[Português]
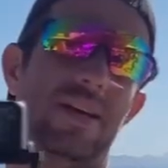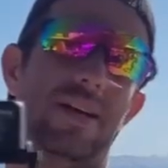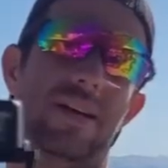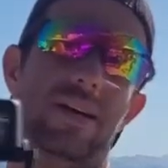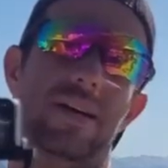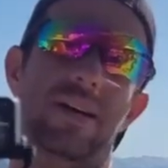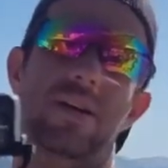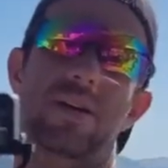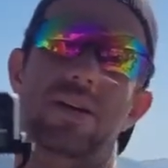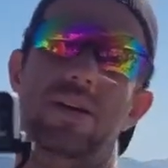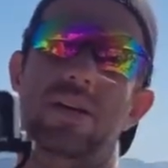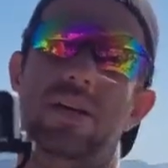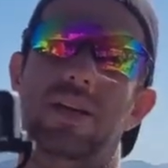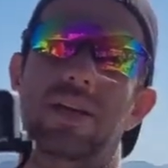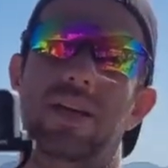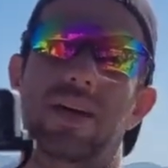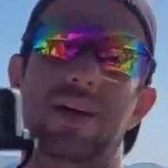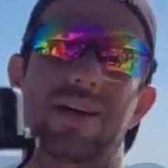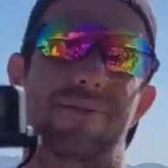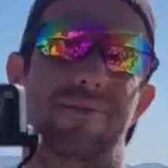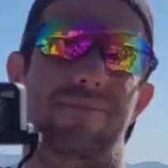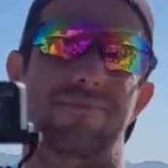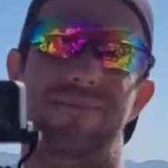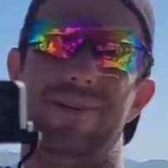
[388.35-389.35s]
não tem
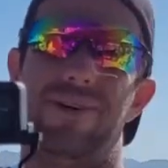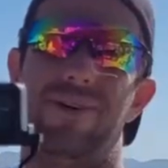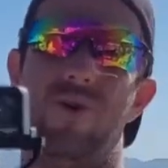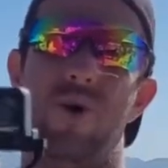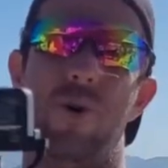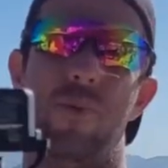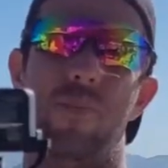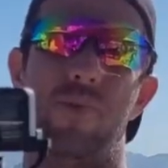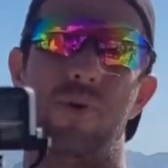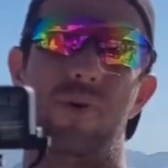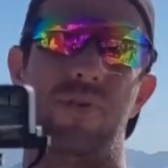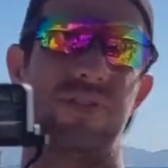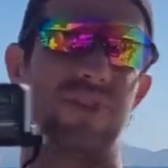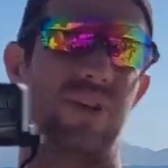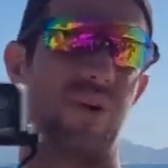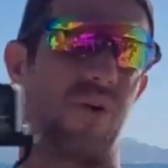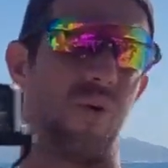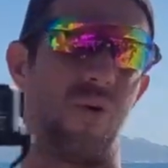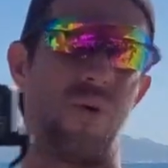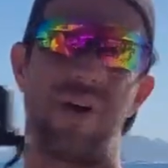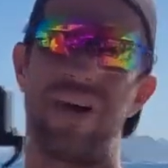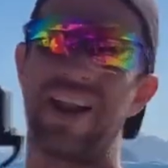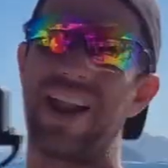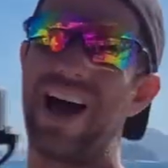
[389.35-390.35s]
nenhum problema,
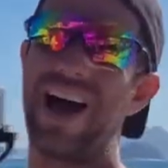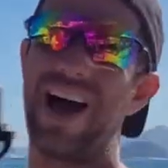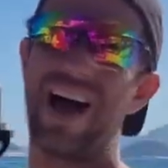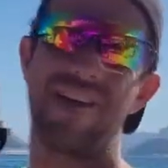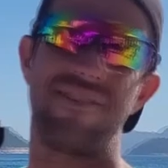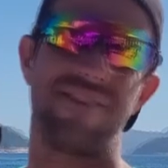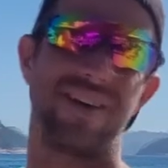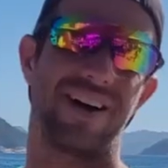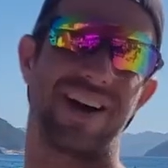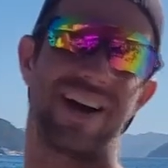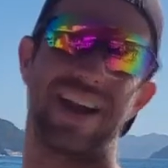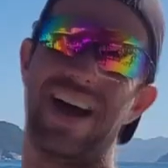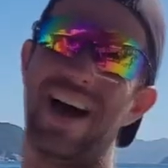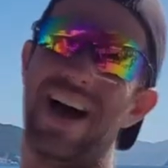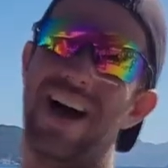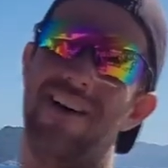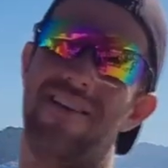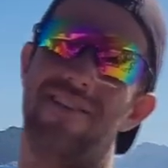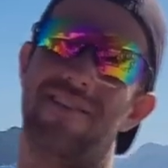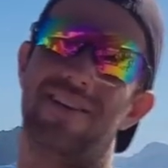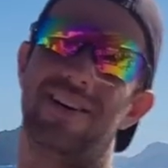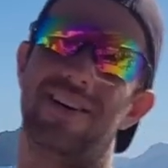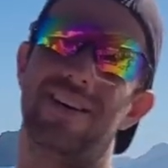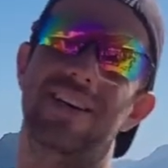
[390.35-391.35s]
é muito
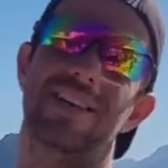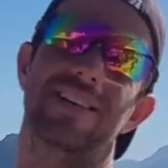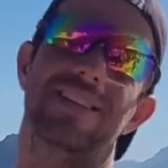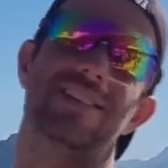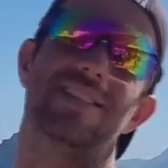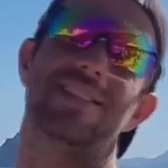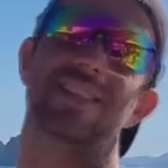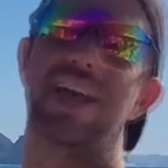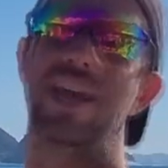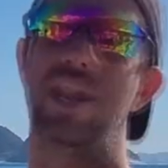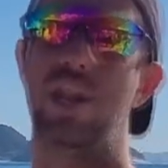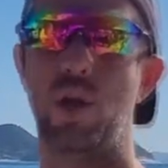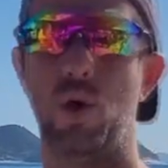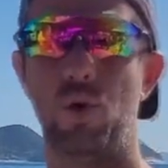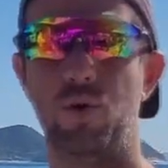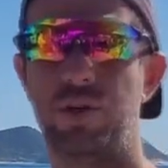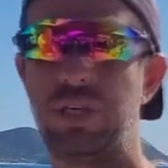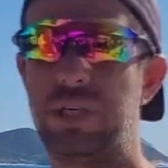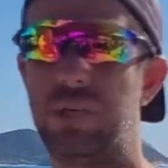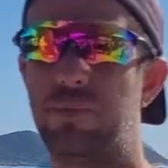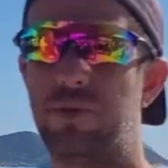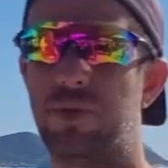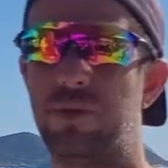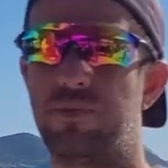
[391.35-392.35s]
simples de
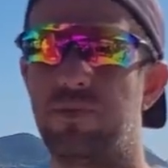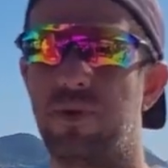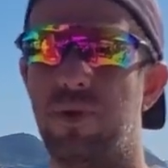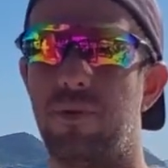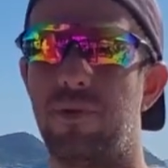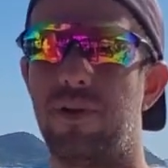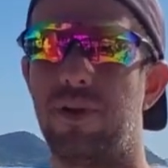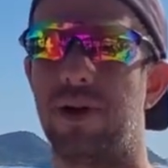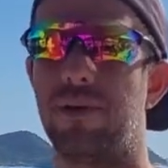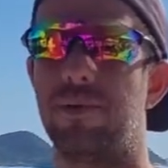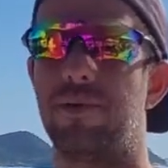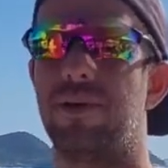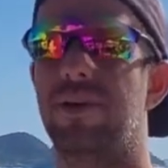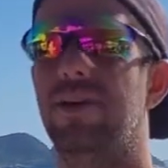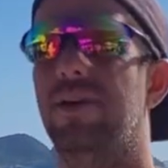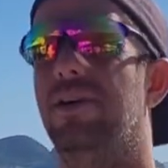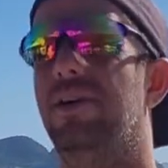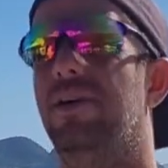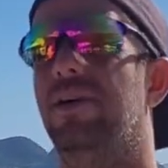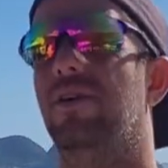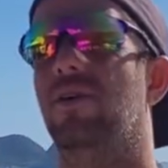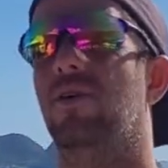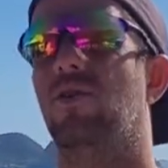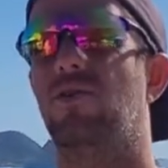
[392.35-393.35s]
operar. Você
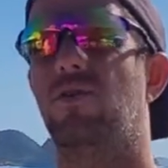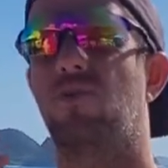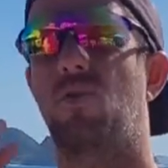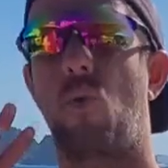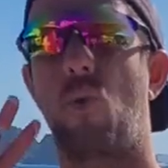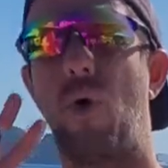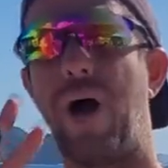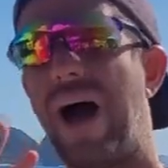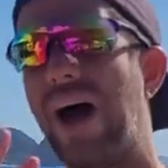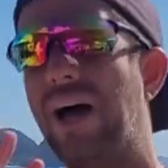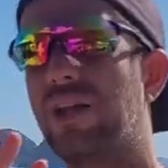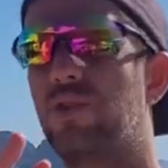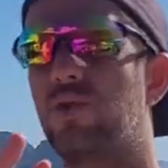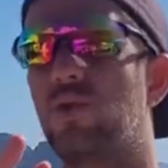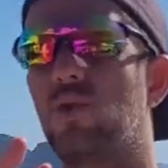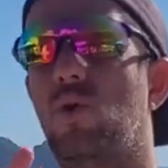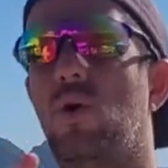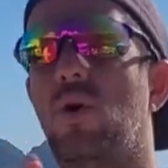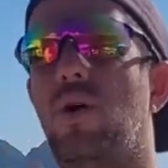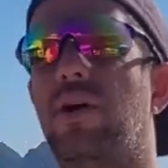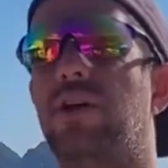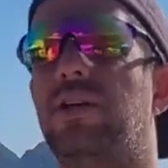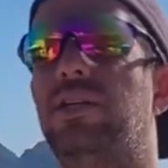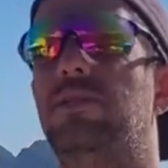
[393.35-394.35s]
consegue utilizar ele,
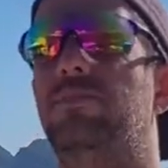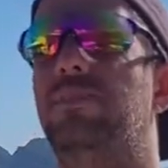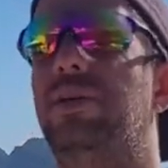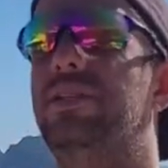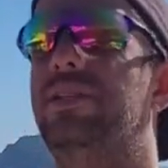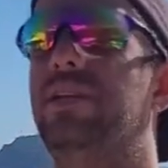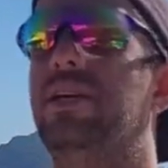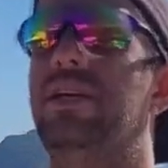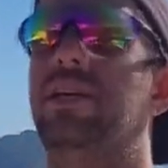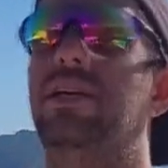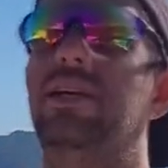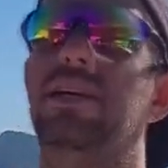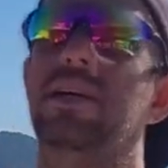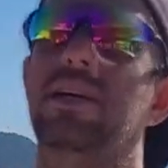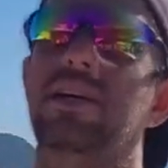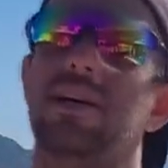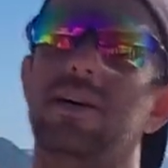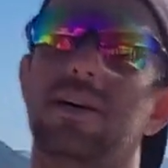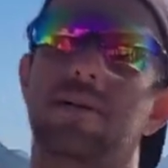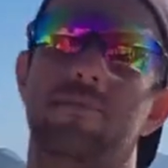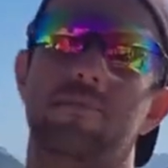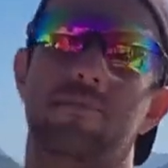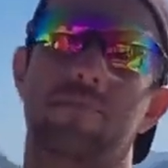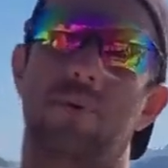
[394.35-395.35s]
por exemplo,
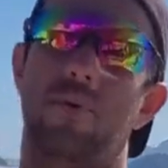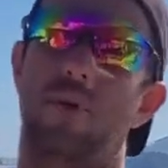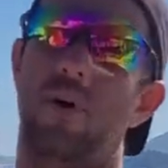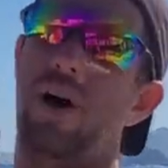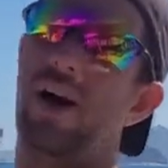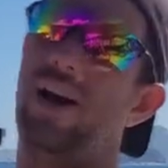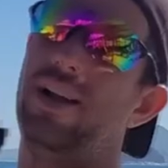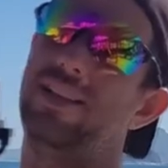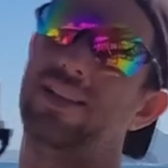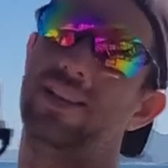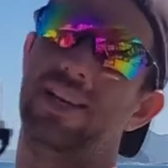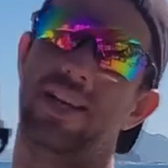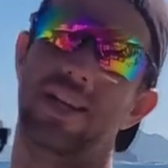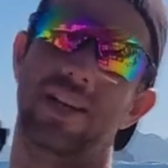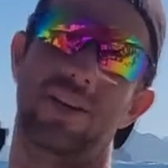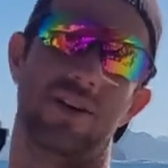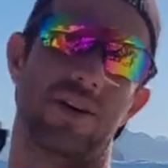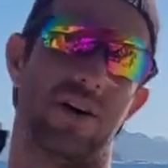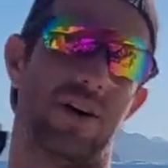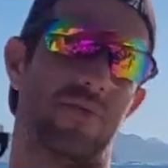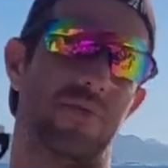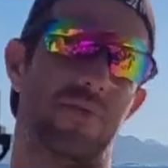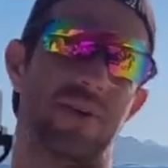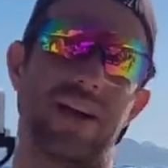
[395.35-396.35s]
nas suas
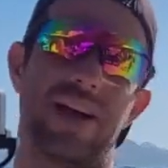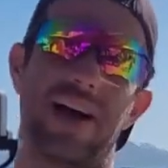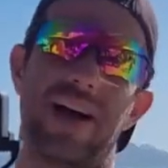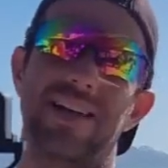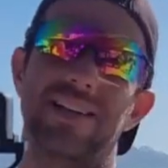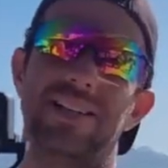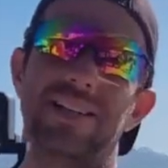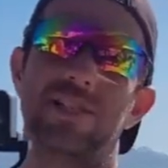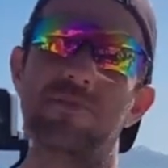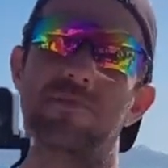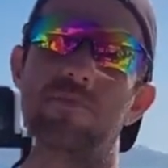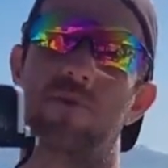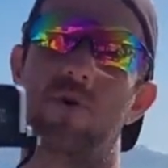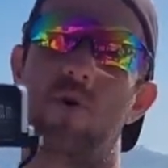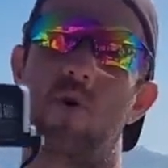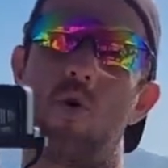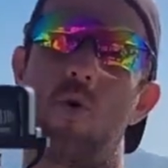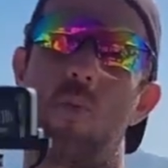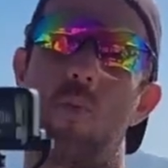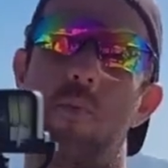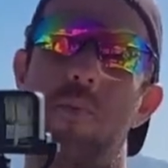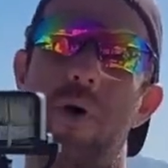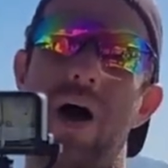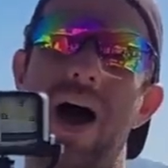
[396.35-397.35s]
gravações em
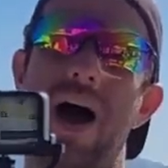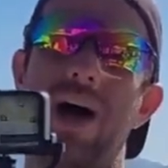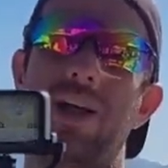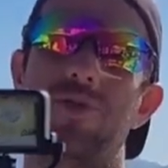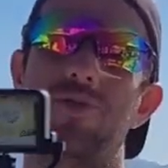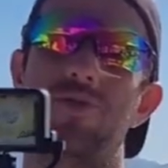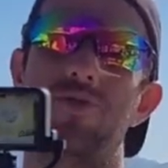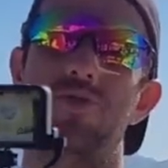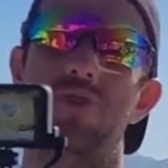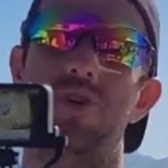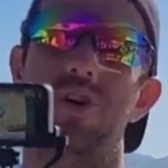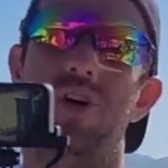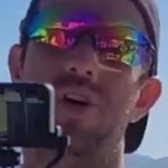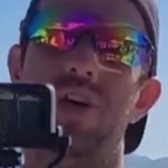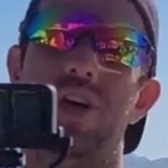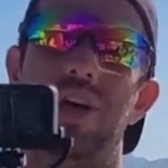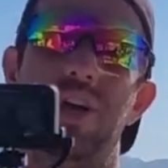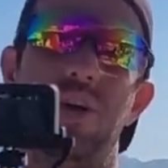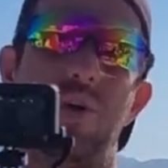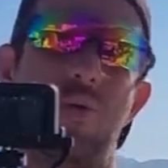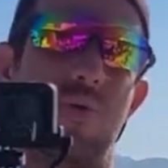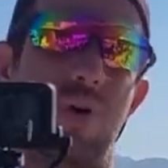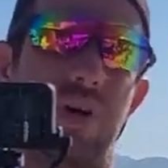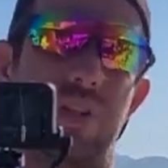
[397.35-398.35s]
formato de
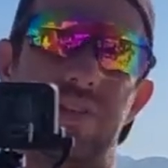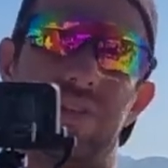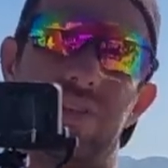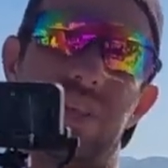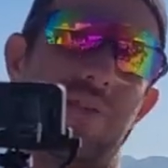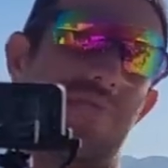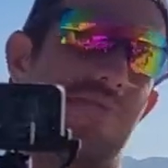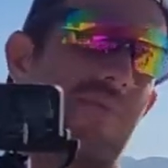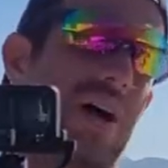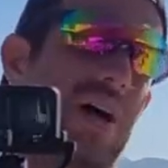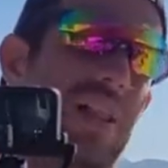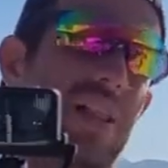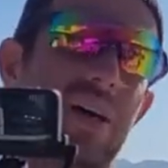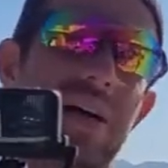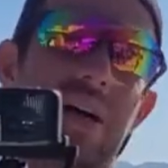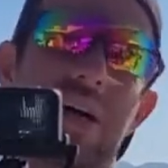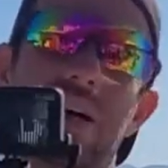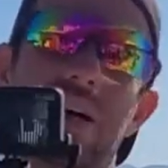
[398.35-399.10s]
time-lapse, em formato de